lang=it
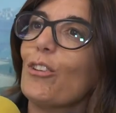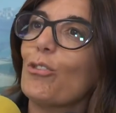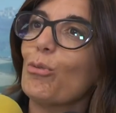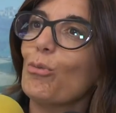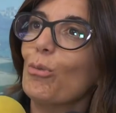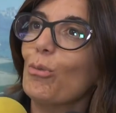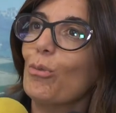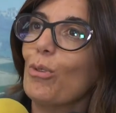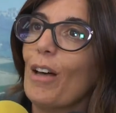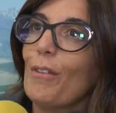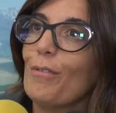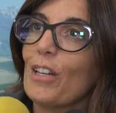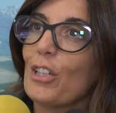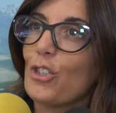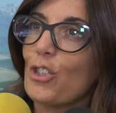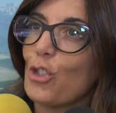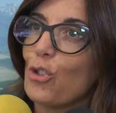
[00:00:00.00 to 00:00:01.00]
eh, sulla
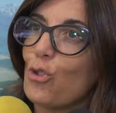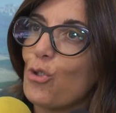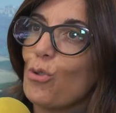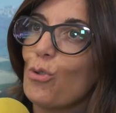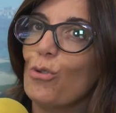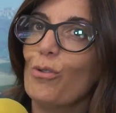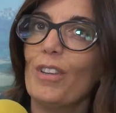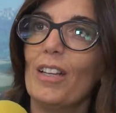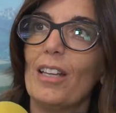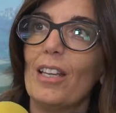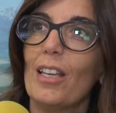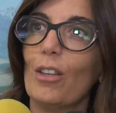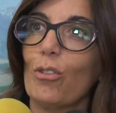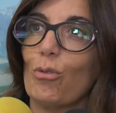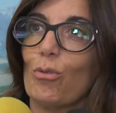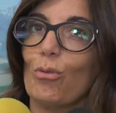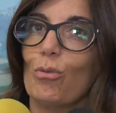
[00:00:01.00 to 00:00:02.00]
fascia
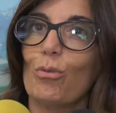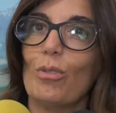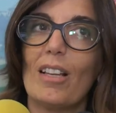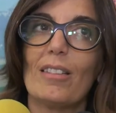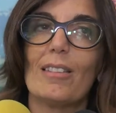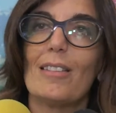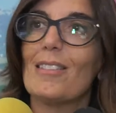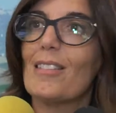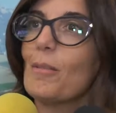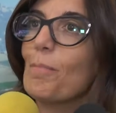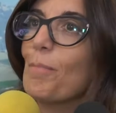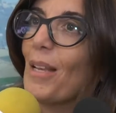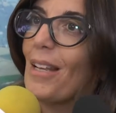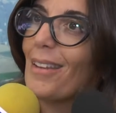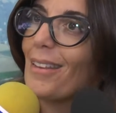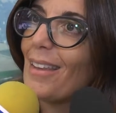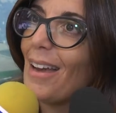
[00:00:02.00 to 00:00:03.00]
giovane, su una
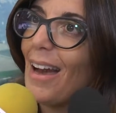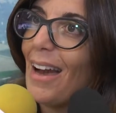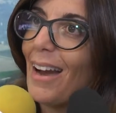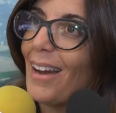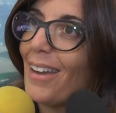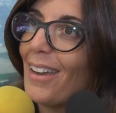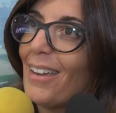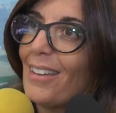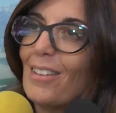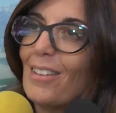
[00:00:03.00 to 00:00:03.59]
sensibilità anche